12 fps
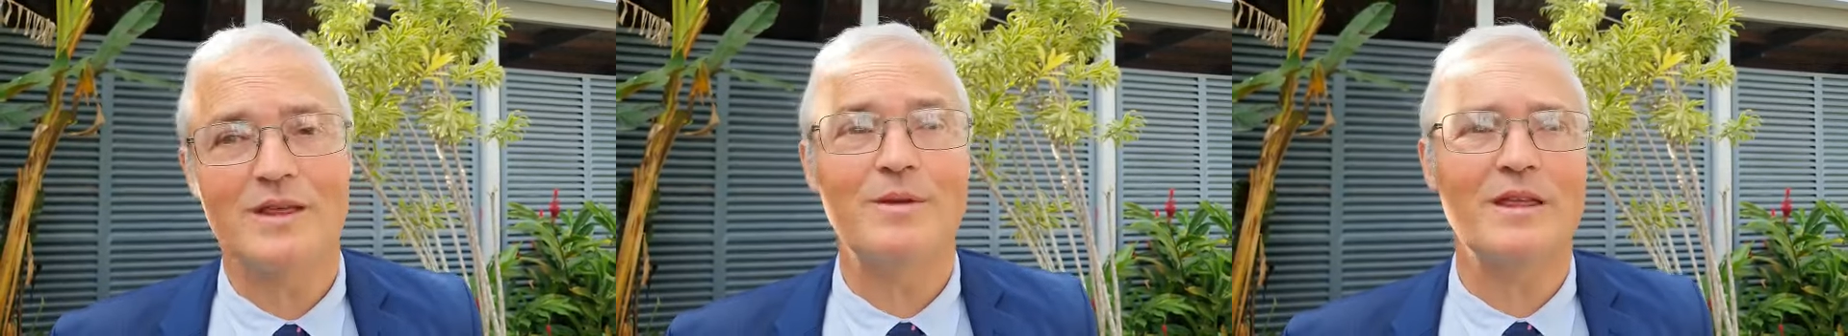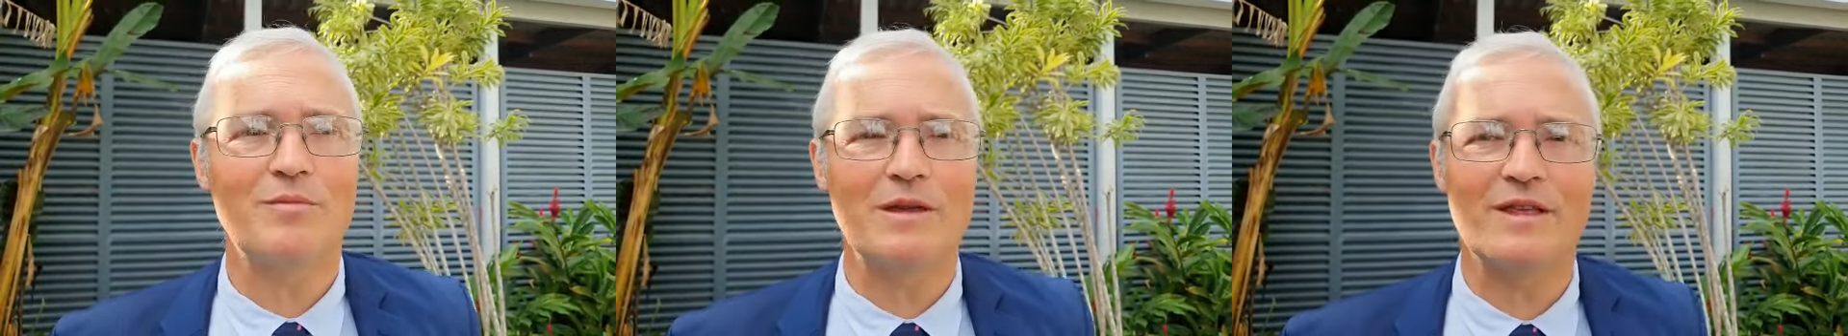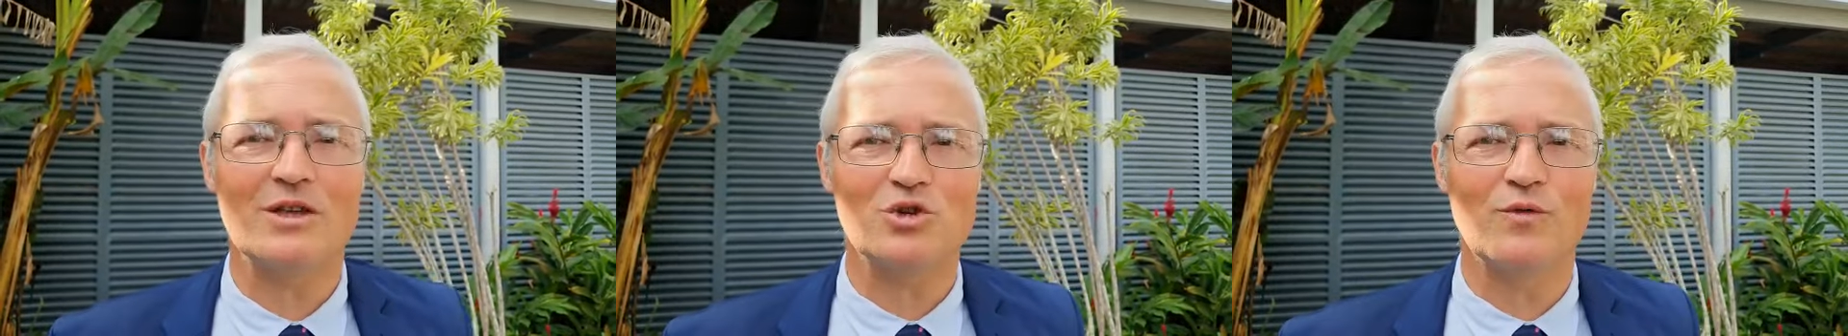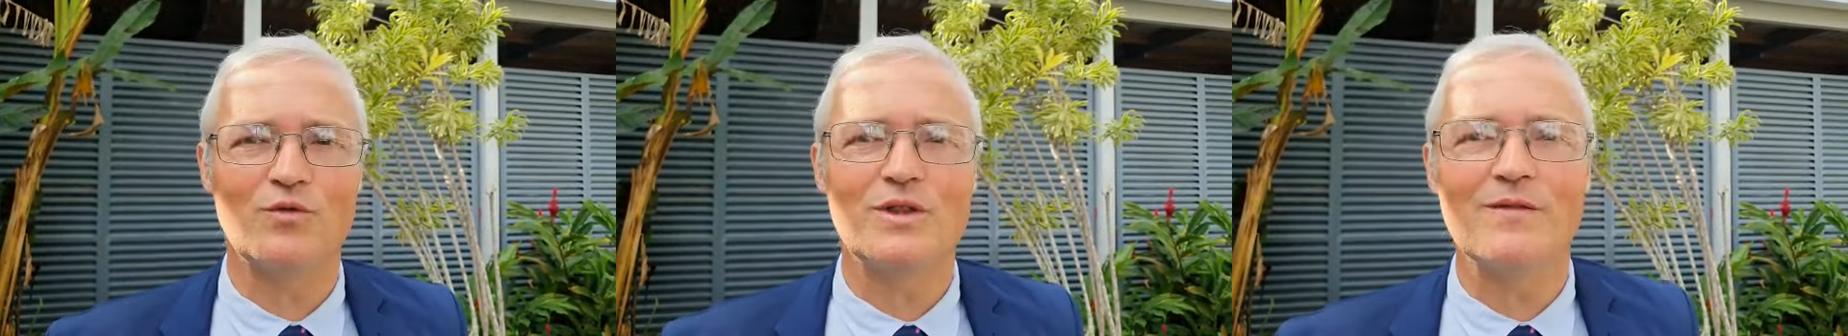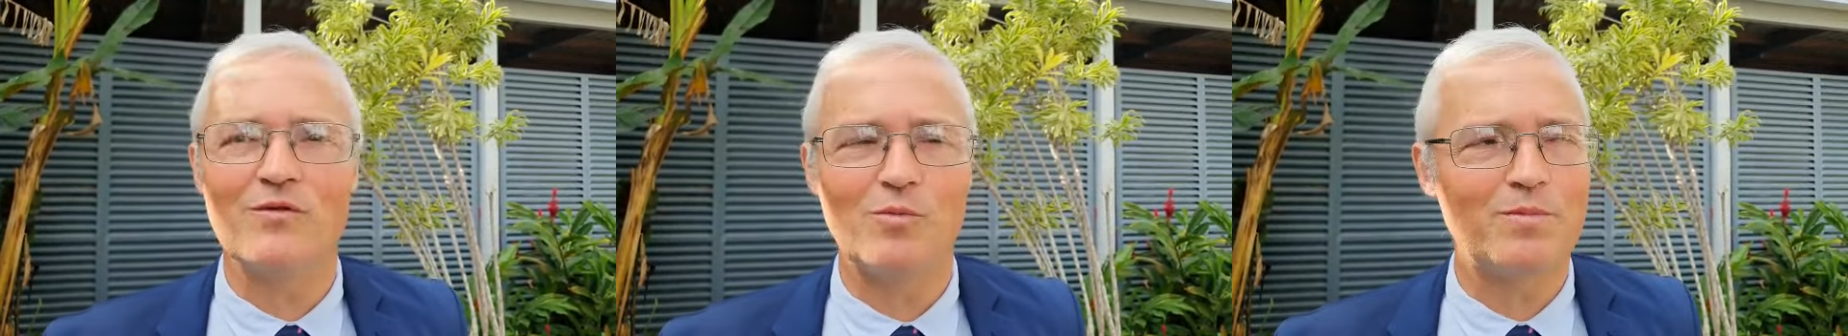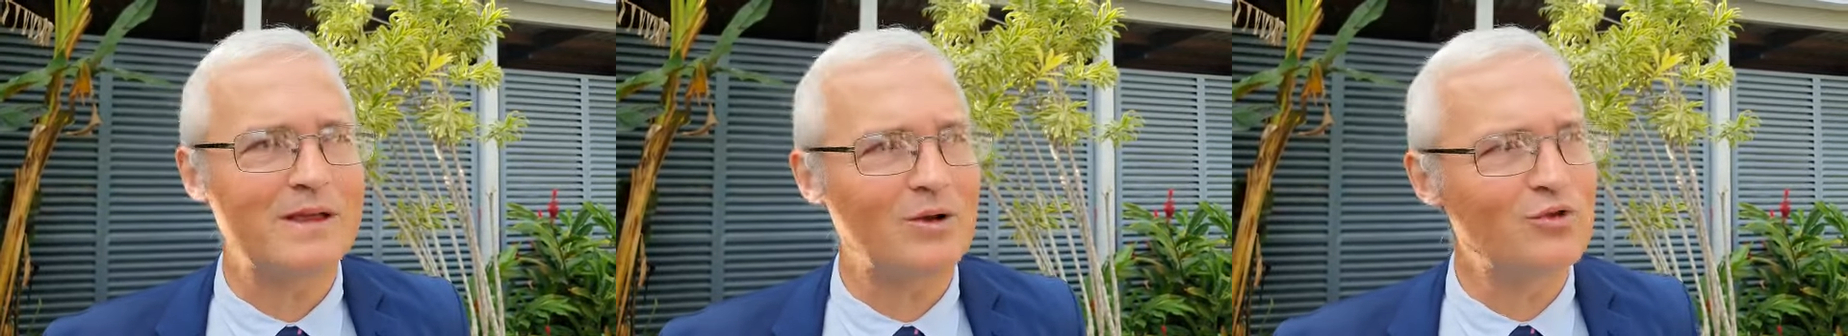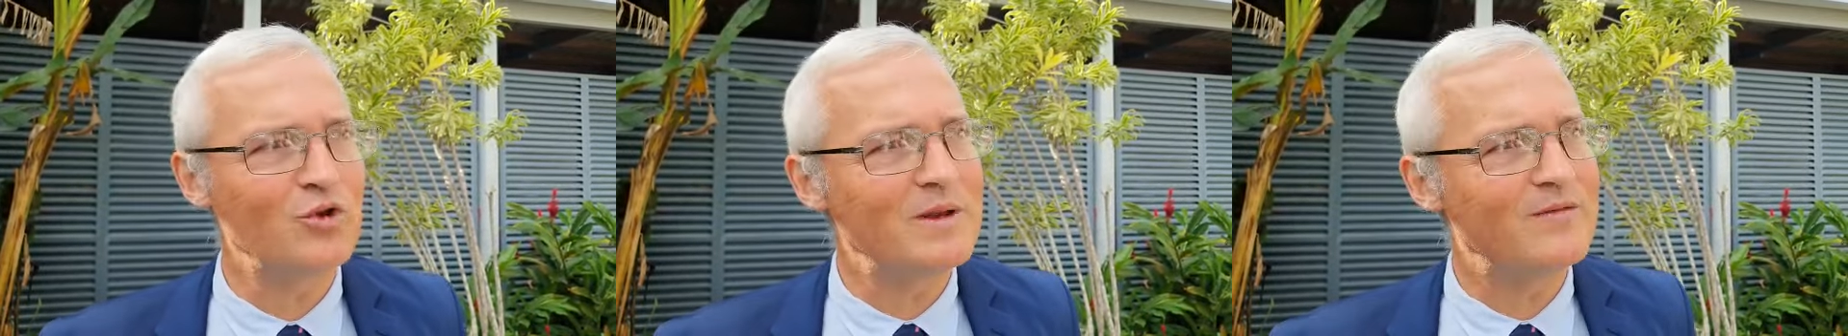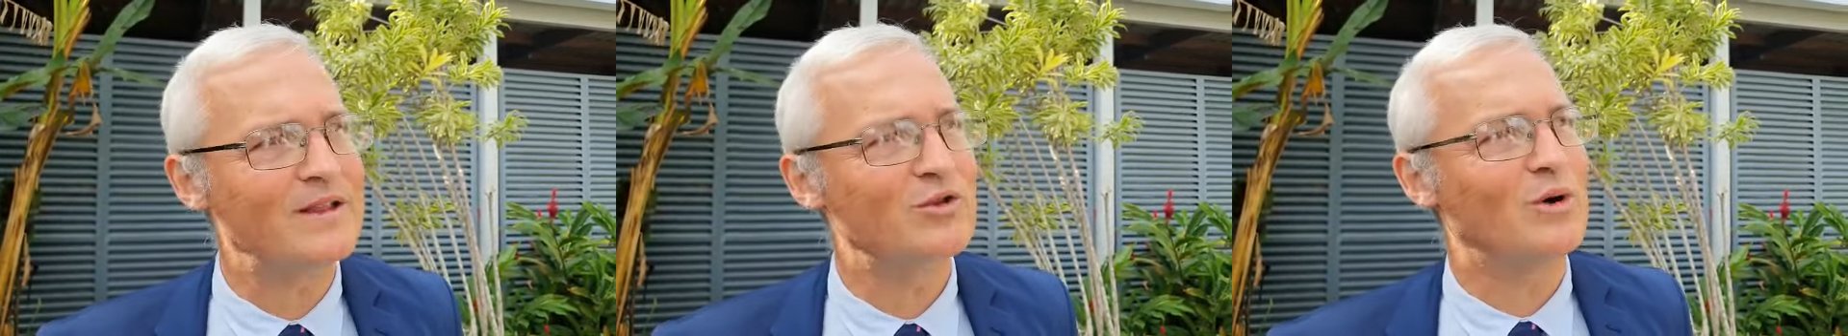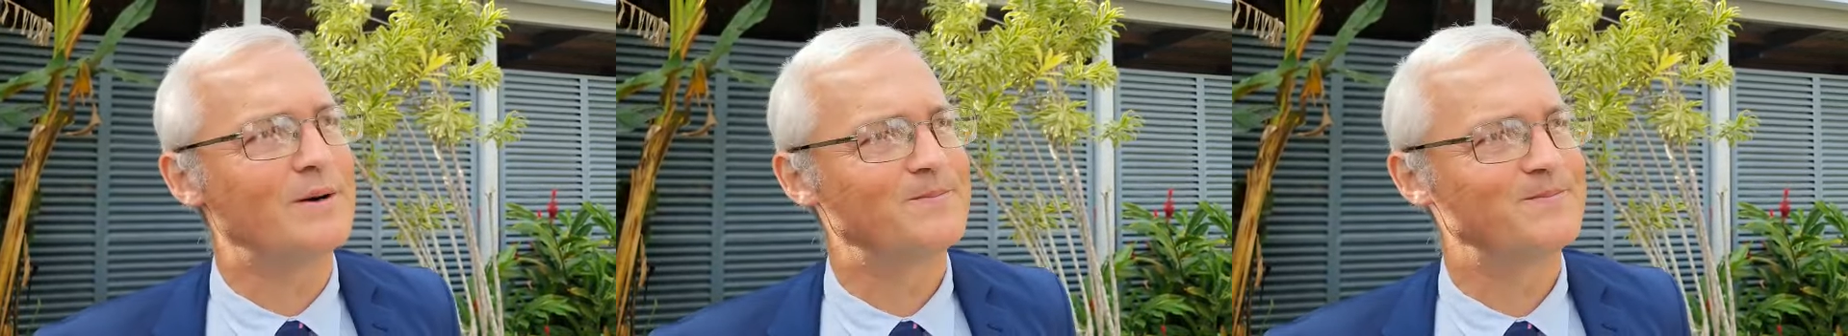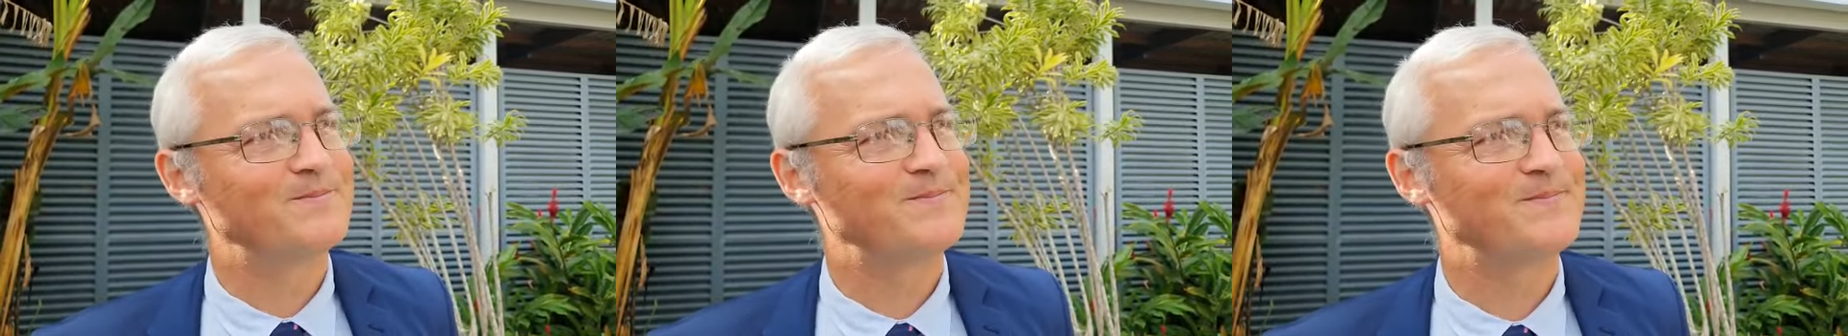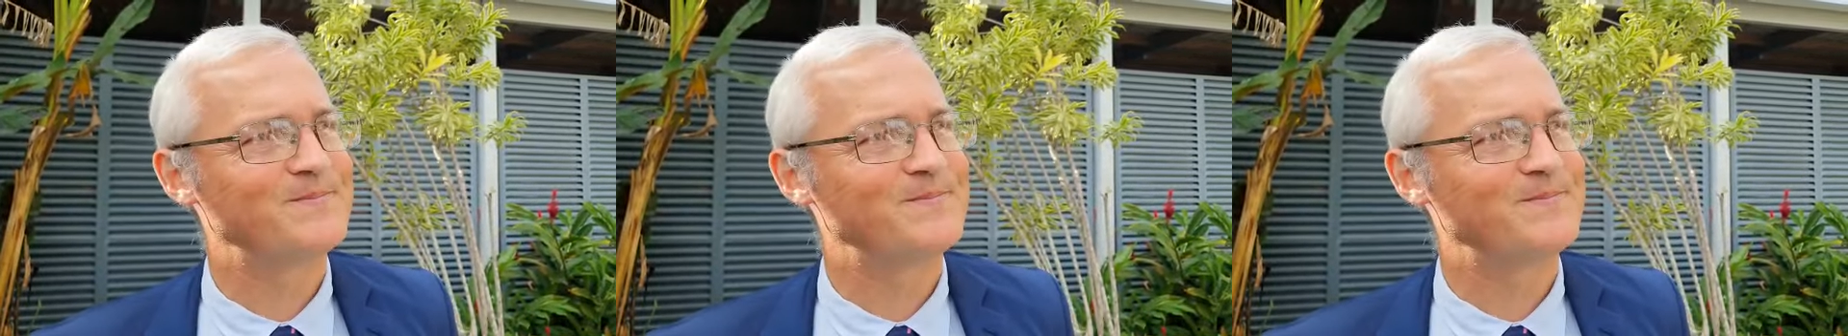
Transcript: Et c'est bien ce message qu'on veut développer en 2023.